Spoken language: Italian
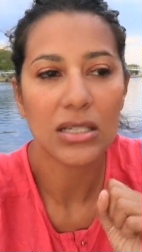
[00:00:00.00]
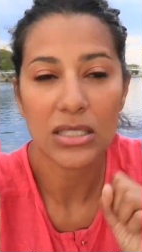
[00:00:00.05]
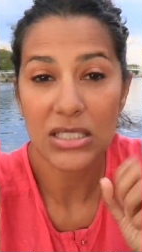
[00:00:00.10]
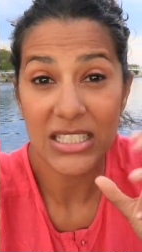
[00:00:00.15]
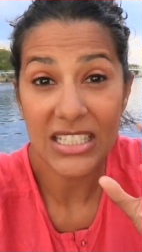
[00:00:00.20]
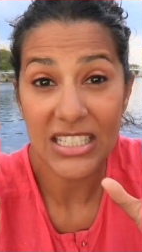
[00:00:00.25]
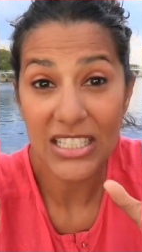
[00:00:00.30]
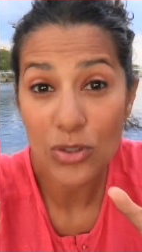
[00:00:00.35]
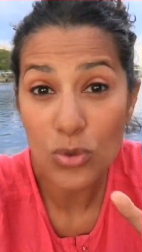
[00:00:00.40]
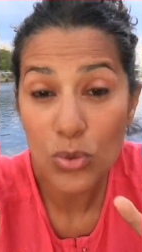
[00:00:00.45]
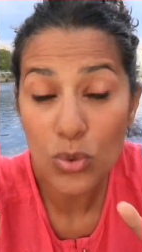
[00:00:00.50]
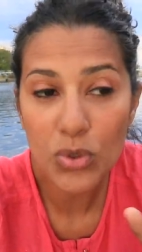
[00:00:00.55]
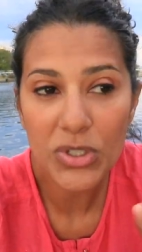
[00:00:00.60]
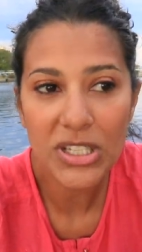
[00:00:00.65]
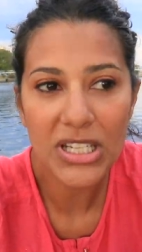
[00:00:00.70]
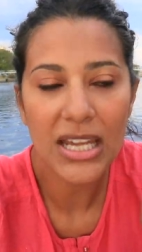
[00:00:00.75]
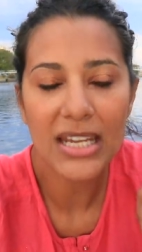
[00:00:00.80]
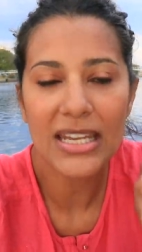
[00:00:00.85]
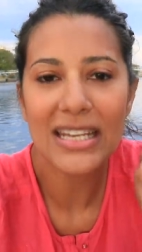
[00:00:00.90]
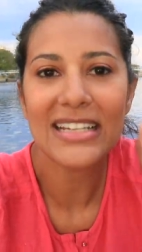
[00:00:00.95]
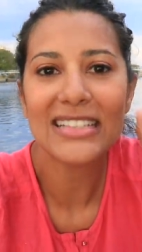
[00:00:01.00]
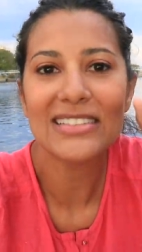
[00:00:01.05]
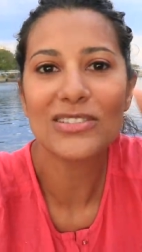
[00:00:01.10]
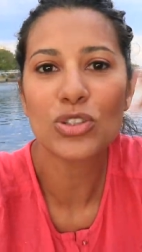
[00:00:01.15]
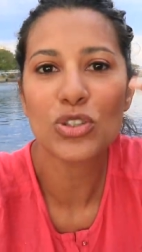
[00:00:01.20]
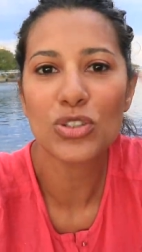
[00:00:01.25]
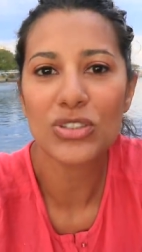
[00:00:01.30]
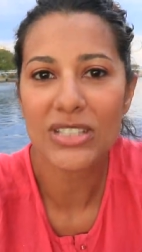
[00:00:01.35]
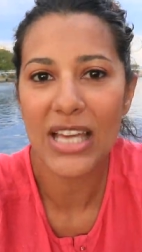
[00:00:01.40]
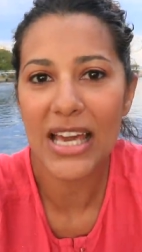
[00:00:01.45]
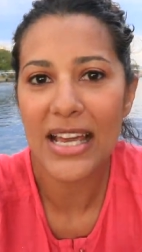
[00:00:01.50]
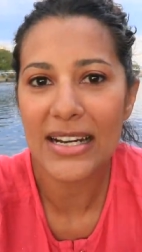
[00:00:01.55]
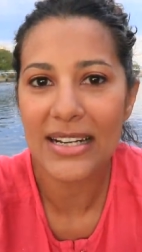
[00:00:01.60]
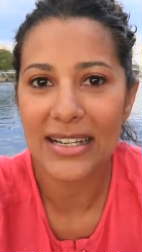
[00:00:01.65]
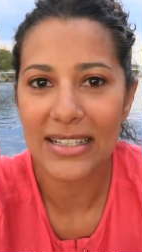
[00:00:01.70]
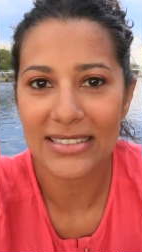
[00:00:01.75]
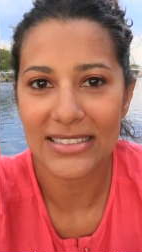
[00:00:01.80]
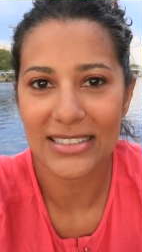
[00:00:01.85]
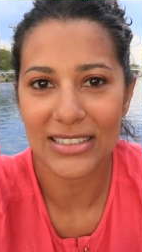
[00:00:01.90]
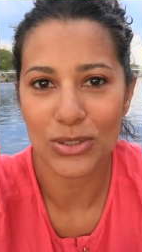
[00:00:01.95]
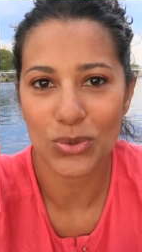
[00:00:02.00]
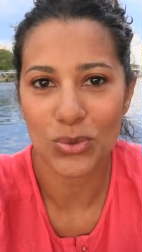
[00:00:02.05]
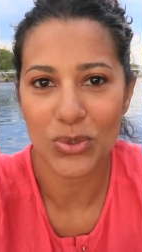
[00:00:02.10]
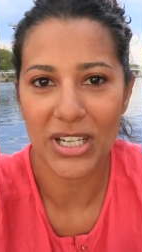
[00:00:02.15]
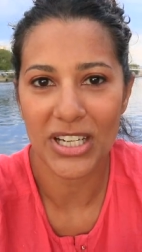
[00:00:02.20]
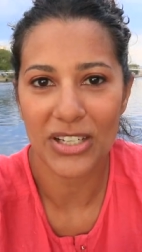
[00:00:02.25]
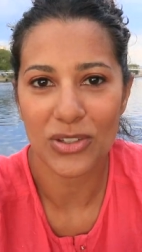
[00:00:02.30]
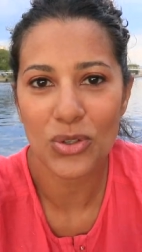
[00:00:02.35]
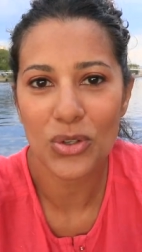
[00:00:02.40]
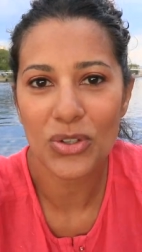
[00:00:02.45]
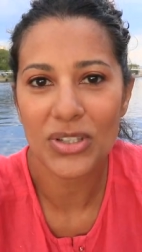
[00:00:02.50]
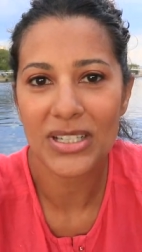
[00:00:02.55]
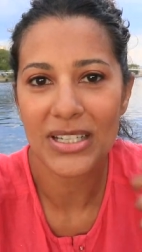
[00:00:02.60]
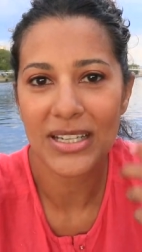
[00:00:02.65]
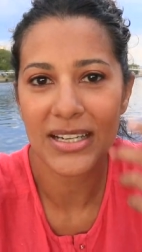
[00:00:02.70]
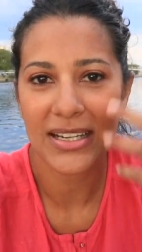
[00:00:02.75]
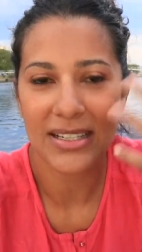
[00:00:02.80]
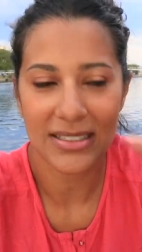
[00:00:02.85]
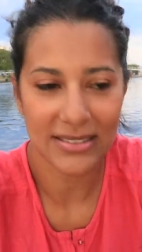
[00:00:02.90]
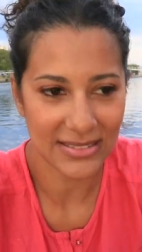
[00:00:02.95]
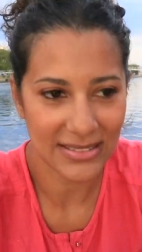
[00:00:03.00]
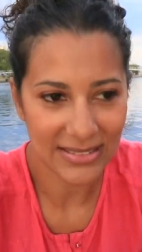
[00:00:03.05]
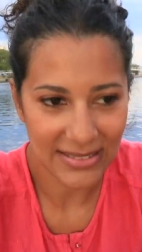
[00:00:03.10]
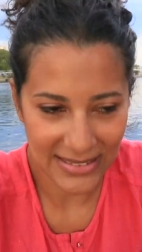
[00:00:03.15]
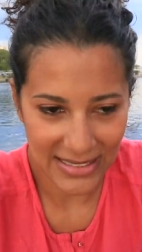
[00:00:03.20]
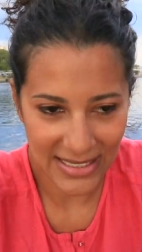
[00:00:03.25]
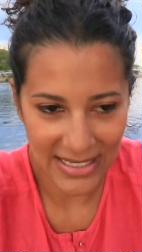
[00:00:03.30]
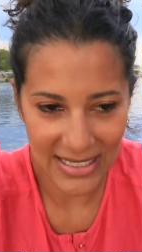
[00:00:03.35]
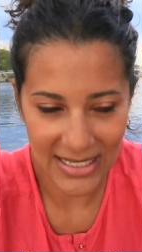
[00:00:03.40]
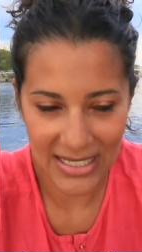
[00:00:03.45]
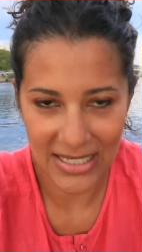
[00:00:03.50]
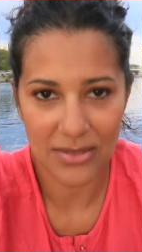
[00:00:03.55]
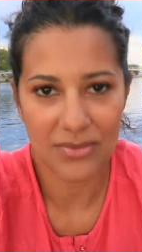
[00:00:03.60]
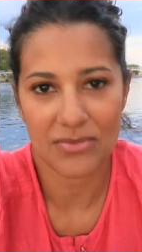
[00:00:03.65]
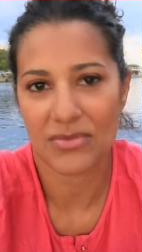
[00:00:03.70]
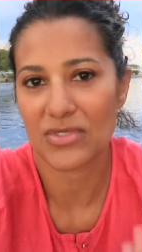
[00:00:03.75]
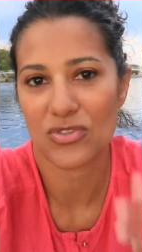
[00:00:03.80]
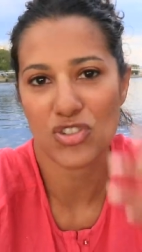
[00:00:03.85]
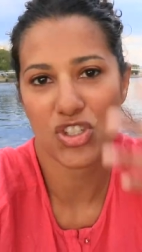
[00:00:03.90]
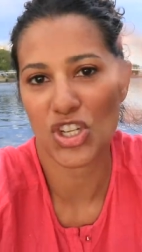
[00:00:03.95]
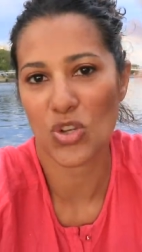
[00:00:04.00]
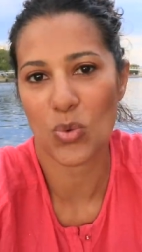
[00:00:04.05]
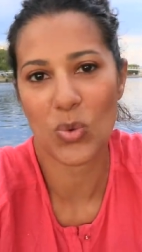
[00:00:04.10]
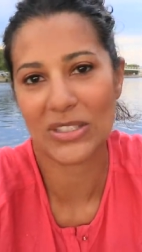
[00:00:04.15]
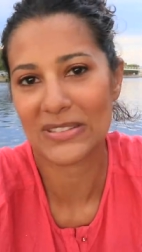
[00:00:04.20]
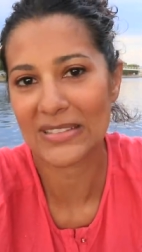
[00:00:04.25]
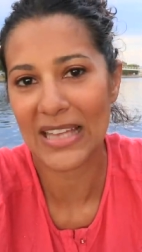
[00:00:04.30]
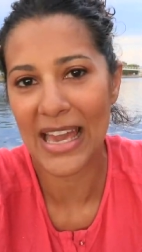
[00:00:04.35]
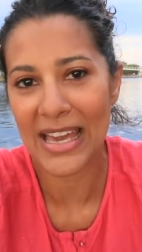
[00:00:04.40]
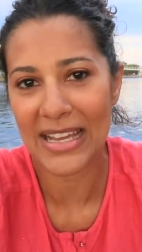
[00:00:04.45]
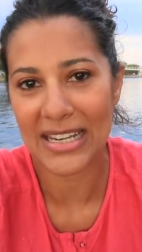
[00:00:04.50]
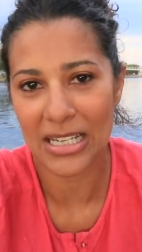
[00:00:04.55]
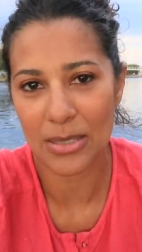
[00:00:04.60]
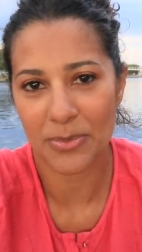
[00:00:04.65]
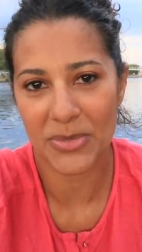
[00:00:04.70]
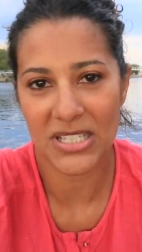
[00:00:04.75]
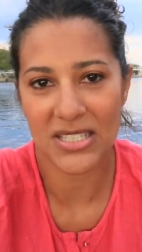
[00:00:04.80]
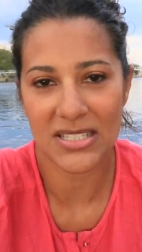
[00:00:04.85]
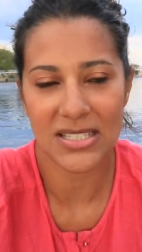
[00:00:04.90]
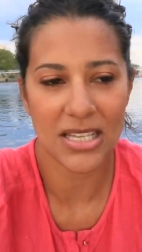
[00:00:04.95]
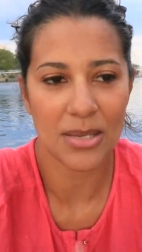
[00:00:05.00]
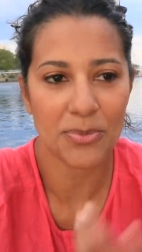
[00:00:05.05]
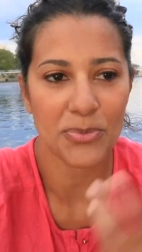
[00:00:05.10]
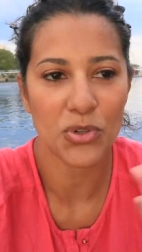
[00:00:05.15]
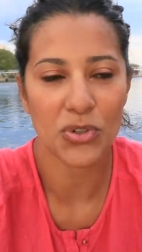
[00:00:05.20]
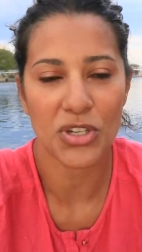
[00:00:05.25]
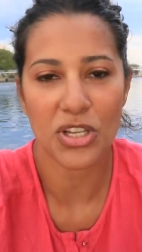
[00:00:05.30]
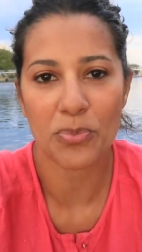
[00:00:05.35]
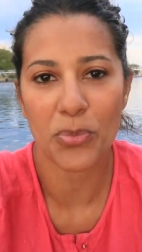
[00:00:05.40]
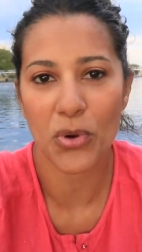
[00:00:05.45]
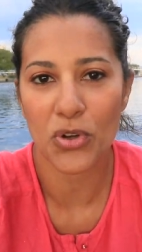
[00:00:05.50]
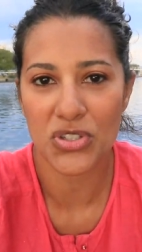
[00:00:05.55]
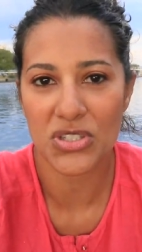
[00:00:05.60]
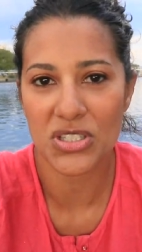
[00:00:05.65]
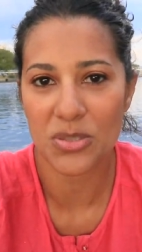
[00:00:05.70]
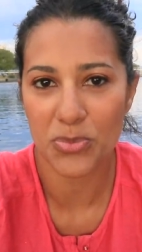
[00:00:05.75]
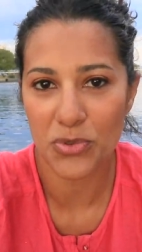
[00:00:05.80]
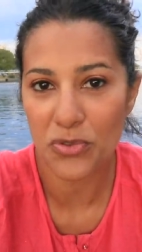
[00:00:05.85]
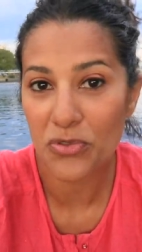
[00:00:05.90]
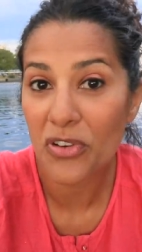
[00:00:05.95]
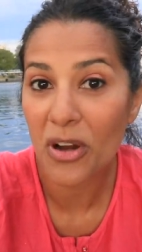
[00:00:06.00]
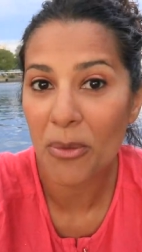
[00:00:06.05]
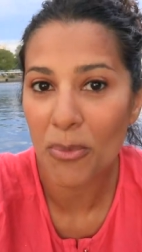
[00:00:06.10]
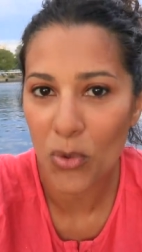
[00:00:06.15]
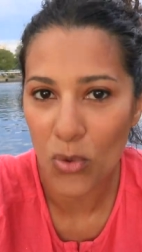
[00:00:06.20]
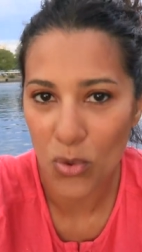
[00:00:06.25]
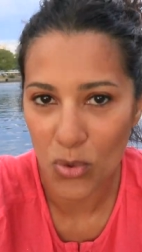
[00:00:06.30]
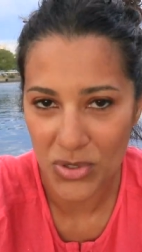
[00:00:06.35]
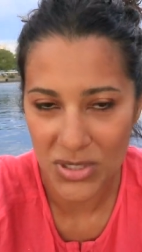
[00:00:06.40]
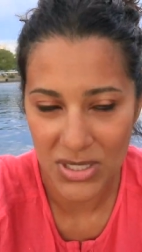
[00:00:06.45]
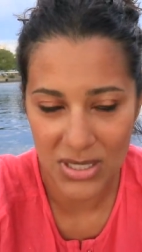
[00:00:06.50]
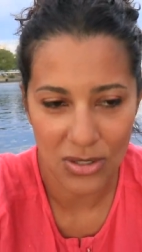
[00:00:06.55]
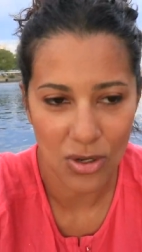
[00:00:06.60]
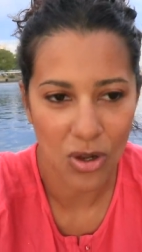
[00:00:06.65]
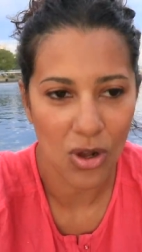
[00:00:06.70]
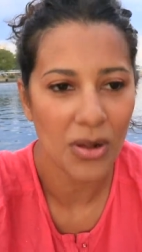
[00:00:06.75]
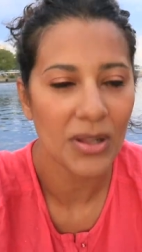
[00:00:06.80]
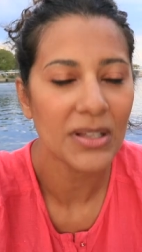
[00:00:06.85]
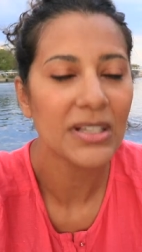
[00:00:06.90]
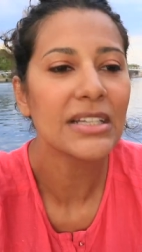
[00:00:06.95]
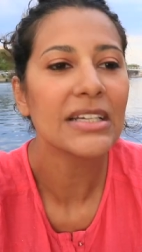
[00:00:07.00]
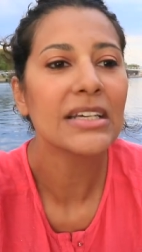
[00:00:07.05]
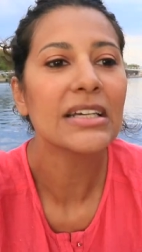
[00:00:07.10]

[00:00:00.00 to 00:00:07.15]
in Liguria, nell'entroterra Ligure, non nelle Cinque Terre per esempio, nei posti più famosi, no?